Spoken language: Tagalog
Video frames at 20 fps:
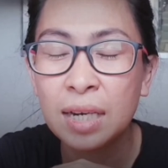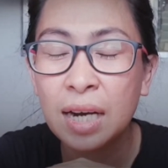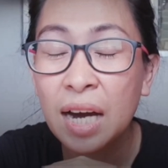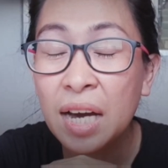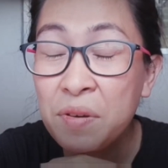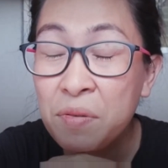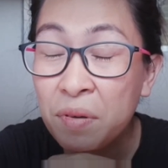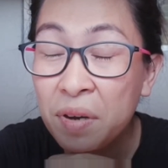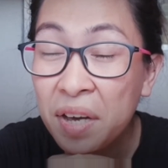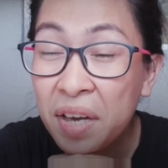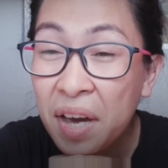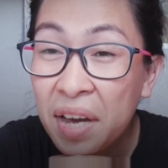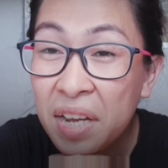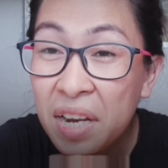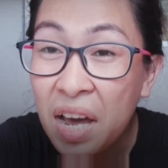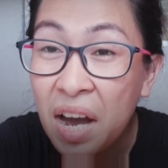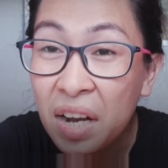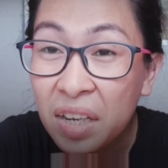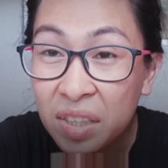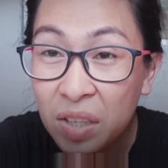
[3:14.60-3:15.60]
kayo kaya
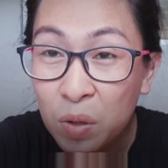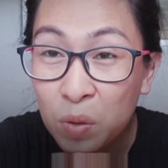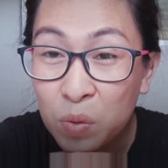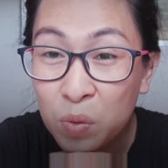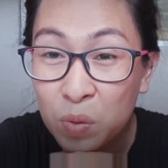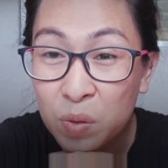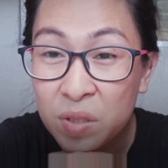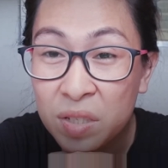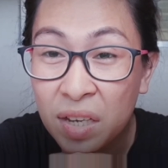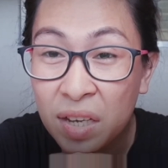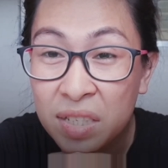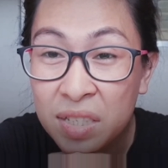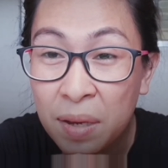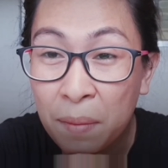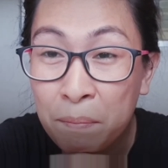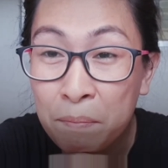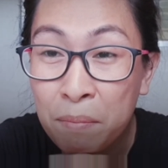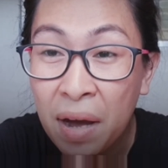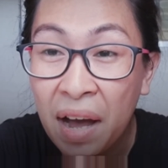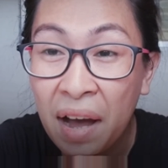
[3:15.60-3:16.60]
i-lockdown ko sa
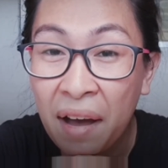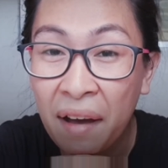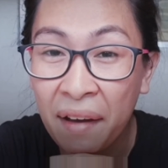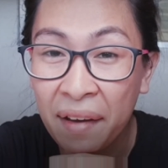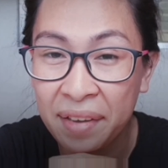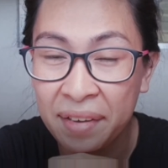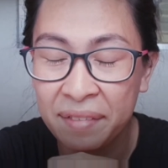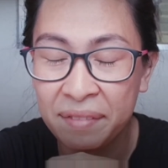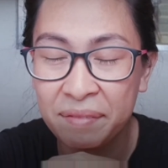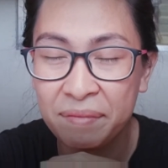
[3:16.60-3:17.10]
isang bahay